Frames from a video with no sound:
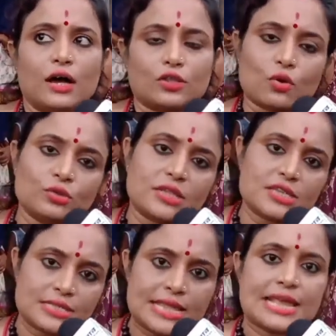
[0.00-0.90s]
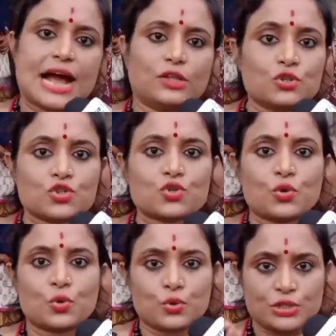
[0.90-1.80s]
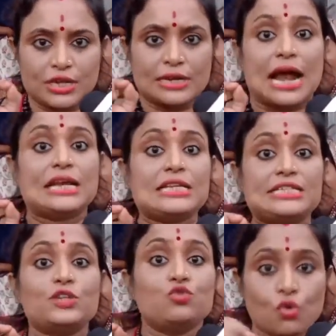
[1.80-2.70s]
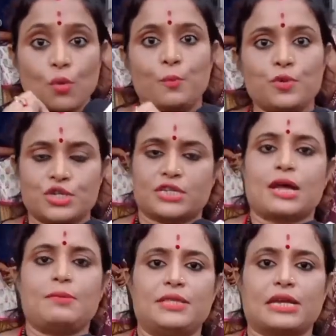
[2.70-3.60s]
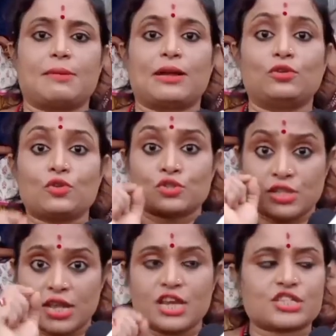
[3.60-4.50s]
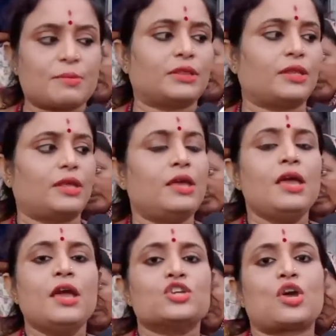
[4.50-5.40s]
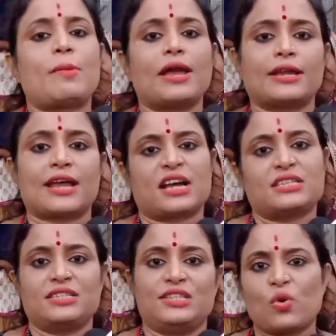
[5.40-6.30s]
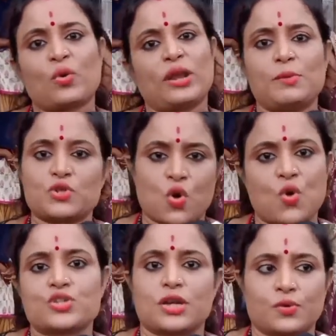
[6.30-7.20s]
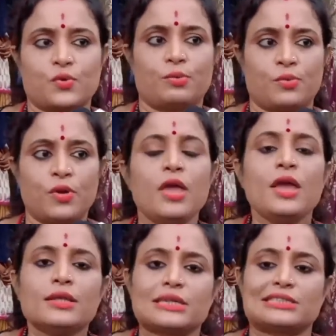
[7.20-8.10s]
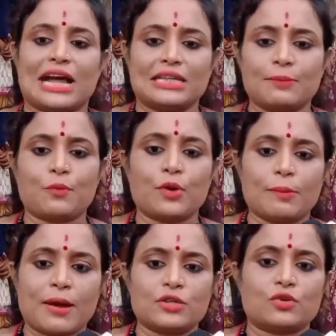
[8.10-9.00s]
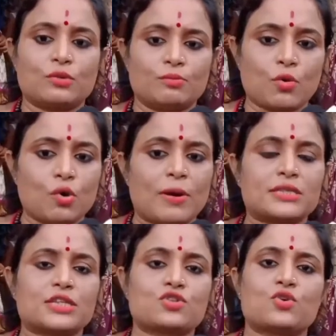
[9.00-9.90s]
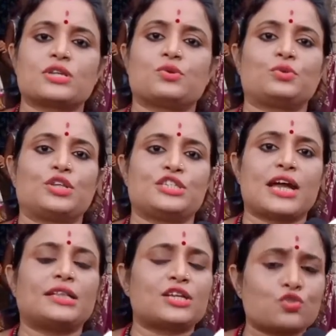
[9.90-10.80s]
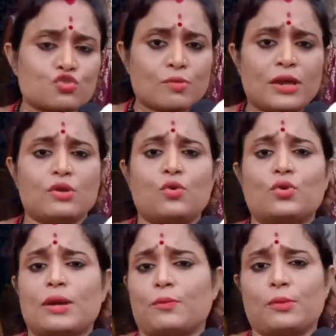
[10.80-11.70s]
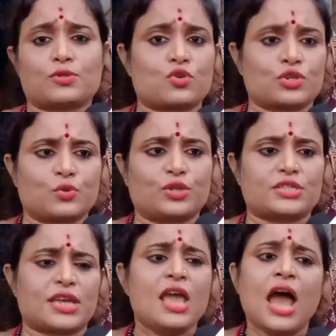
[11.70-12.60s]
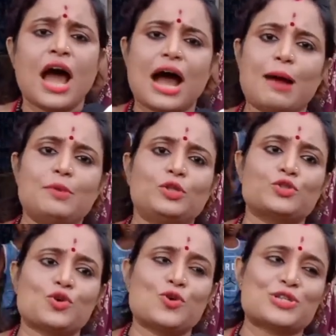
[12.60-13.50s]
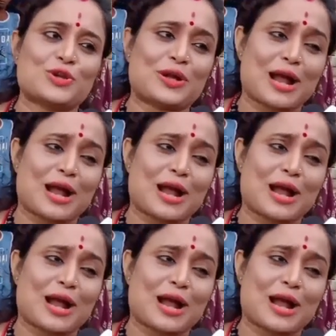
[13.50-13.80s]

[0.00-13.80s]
তখন তার স্ত্রীকে আদর্শ যে নারীর যে রূপ সেটা আমি দেখলাম আদর্শ স্ত্রী হিসাবে তিনি সবাইকে ঠেকাচ্ছে দিদি ওকে নিয়ে আমি সংসার করব। তা তাদের পরিবার যখন বউ বাচ্চা সংসার করতে চায় তার শ্বশুরবাড়ির লোক গোটা পরিবার সংসার করতে চাই আমি তো সংসার